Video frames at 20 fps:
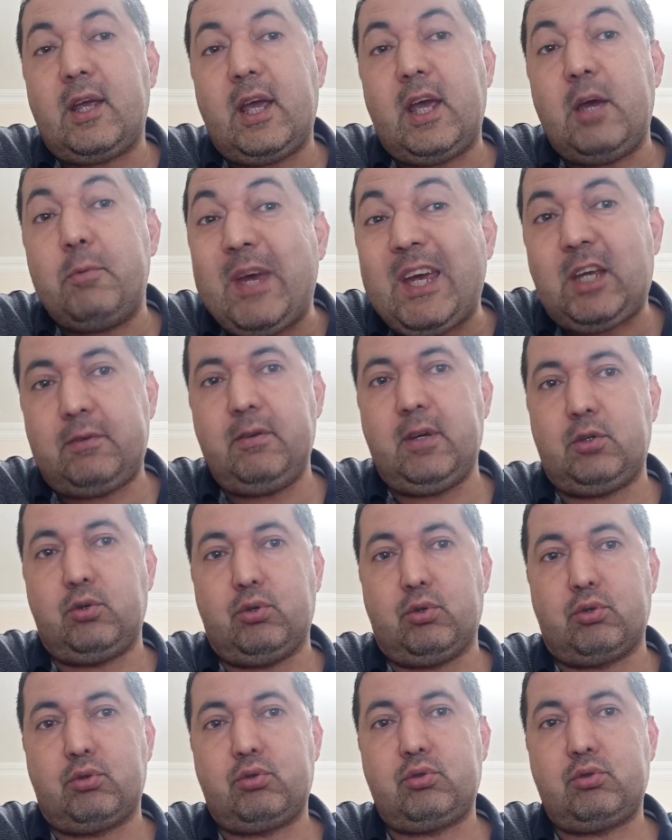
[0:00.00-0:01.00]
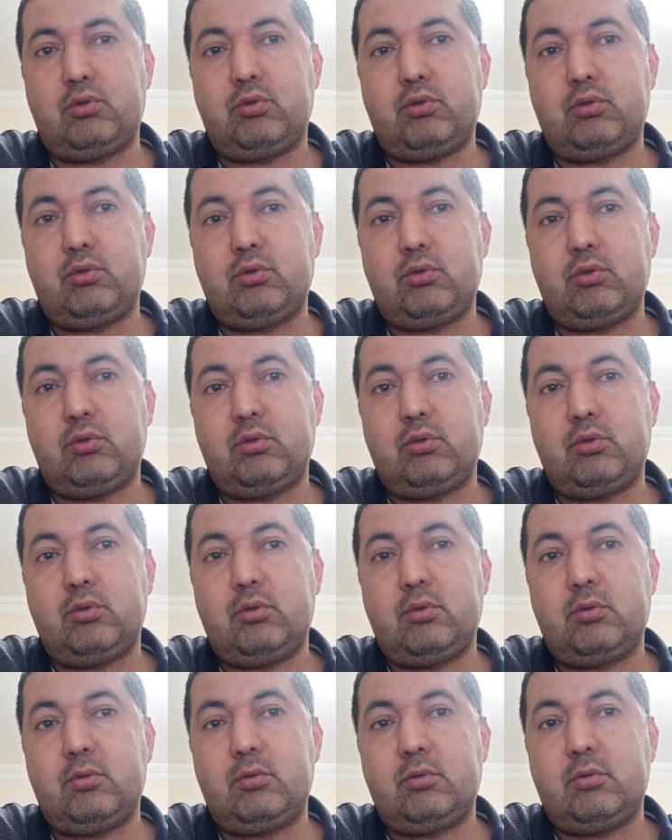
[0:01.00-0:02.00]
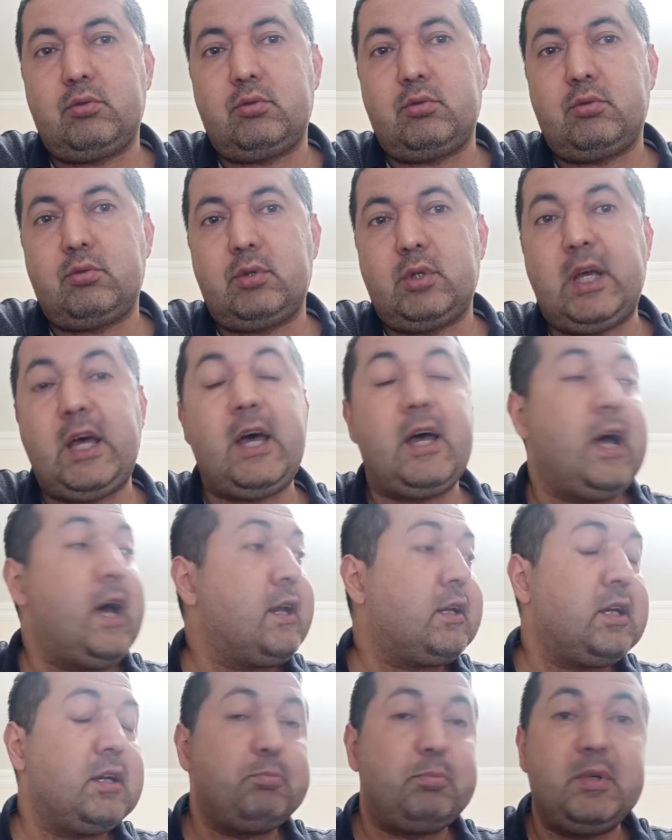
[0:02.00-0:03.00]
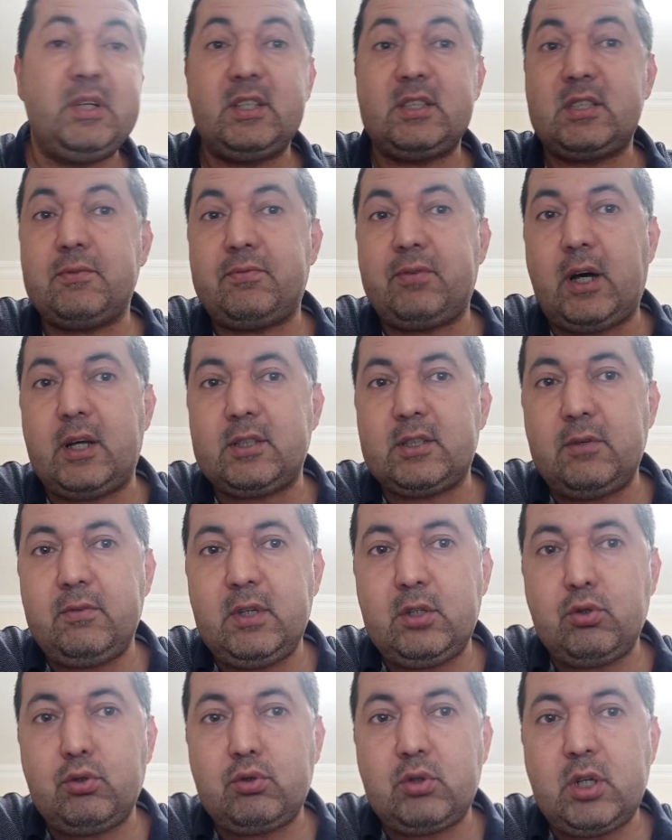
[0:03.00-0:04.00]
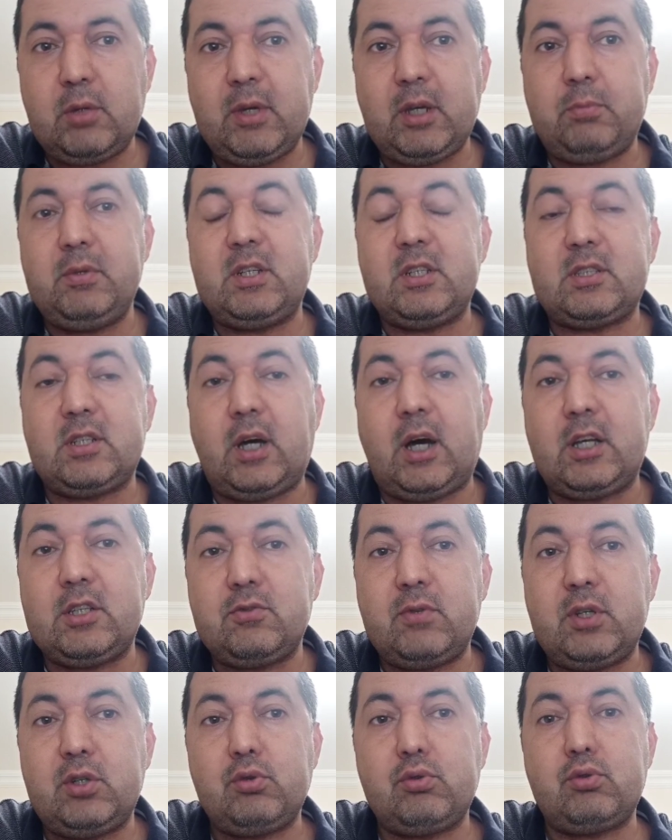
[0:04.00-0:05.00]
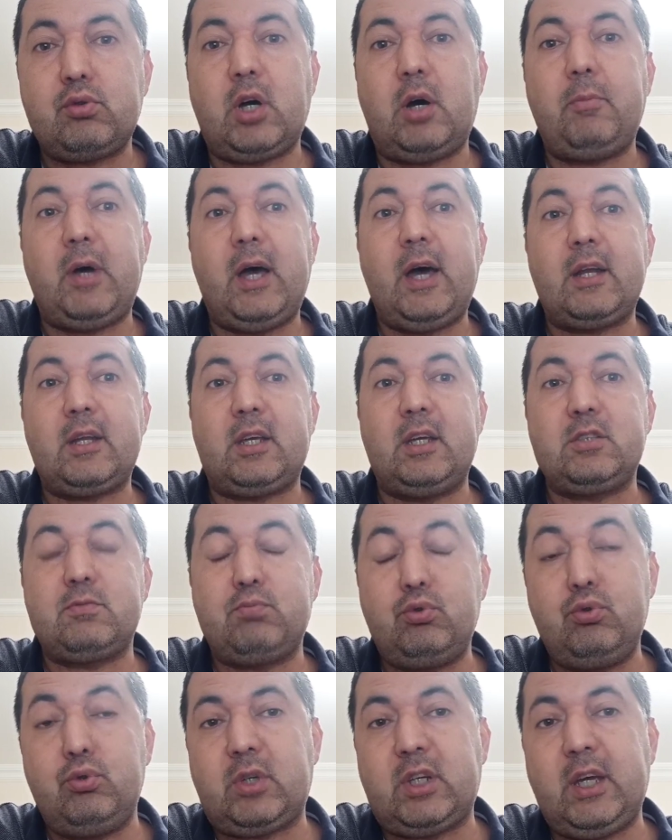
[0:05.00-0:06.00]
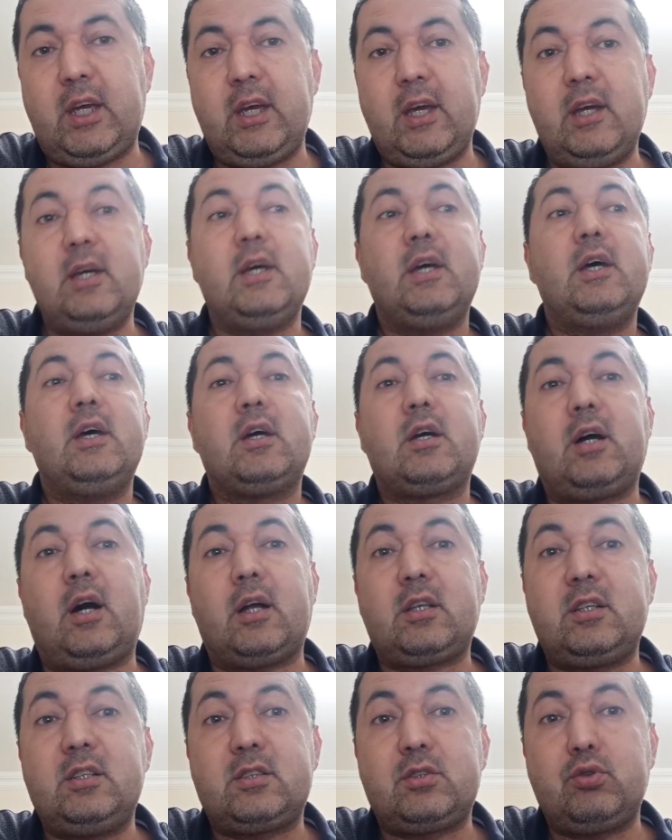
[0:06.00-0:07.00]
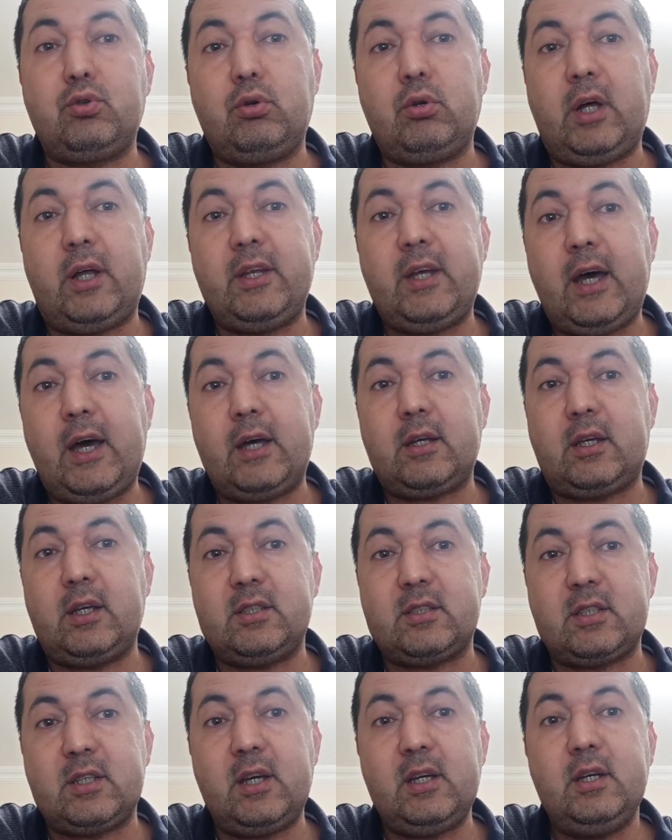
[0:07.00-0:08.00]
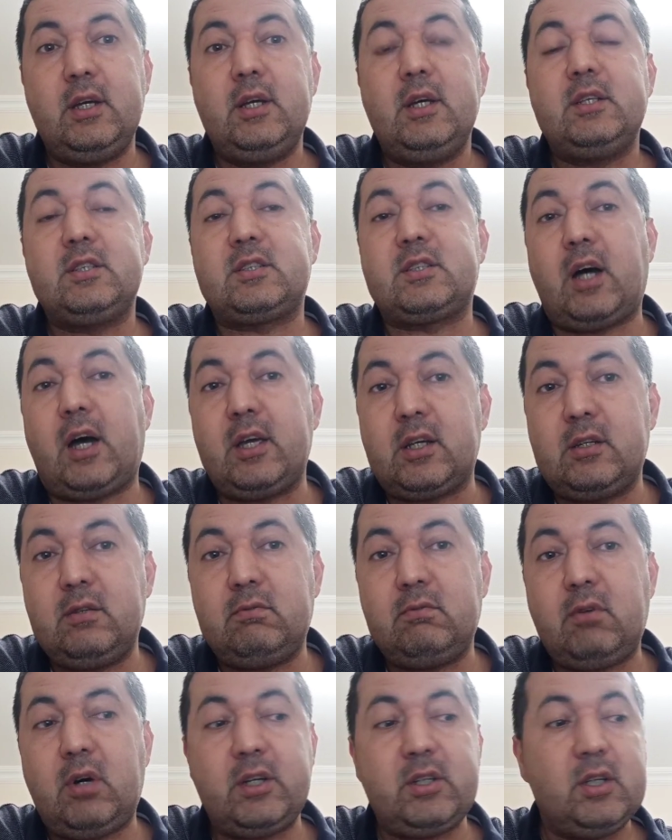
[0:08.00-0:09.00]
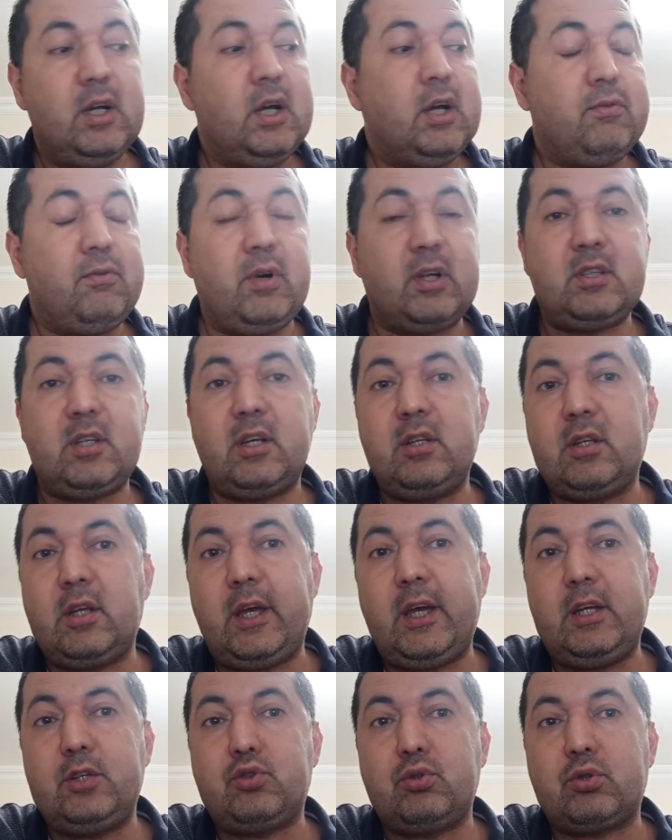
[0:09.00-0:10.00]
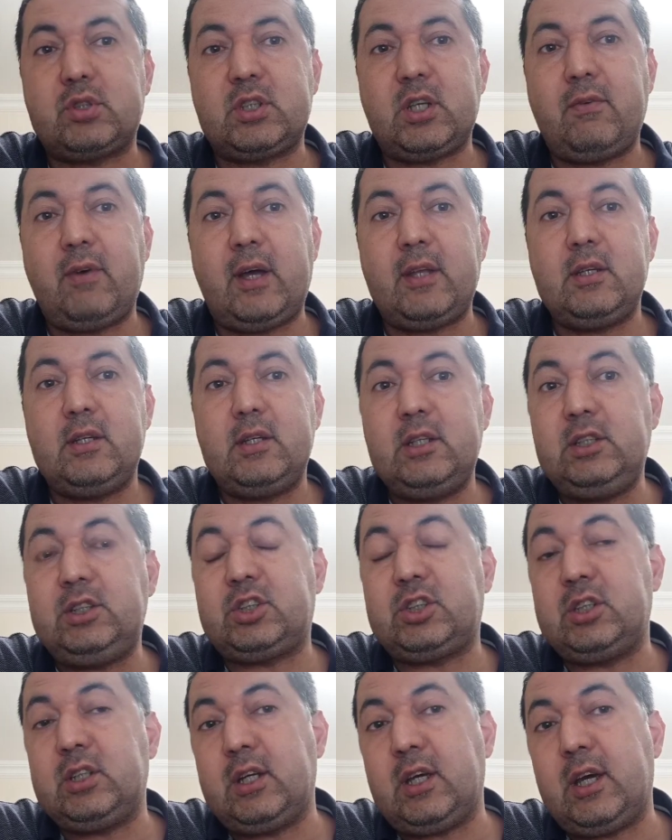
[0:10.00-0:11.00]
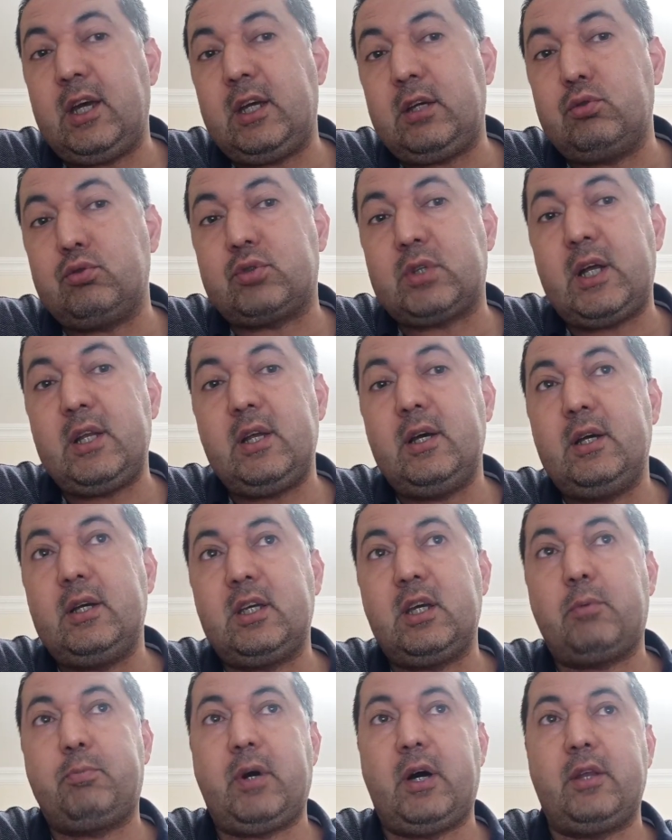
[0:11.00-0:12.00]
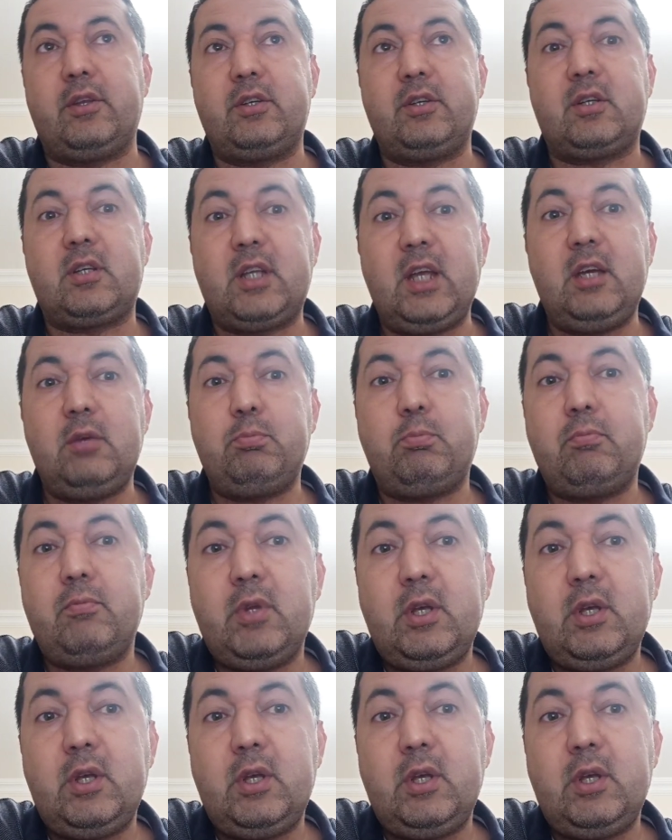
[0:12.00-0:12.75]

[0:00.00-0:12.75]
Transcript: emek veriyoruz. He, herkes birisi fazla veriyordur emek, birisi az veriyordur ama herkes bu ülkeye katkısı olan herkese saygım var. Vatanını en çok seven, işini en güzel yapandır deyip